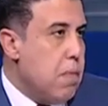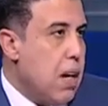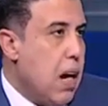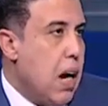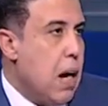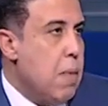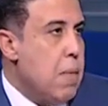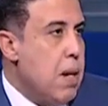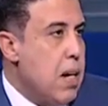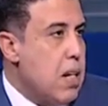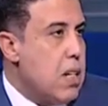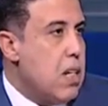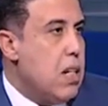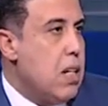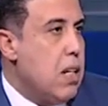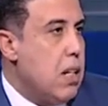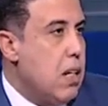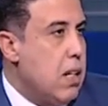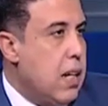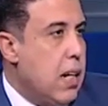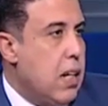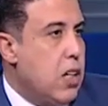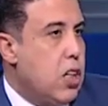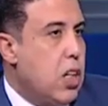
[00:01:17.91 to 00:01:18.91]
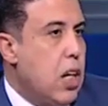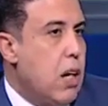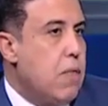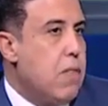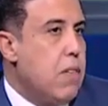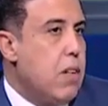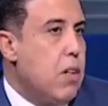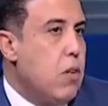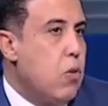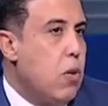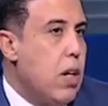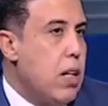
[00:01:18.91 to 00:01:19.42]
حماس لل يعني شايف
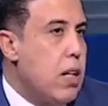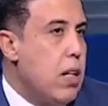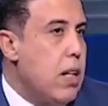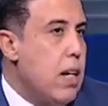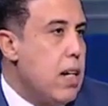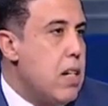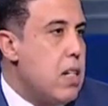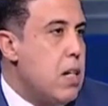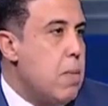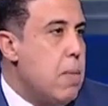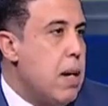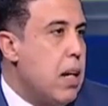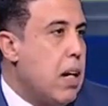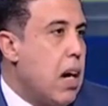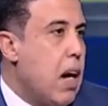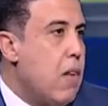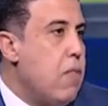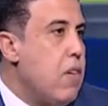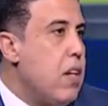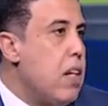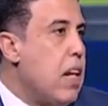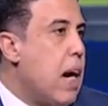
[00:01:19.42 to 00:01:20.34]
ان اولاد النادي الزمالك عارفين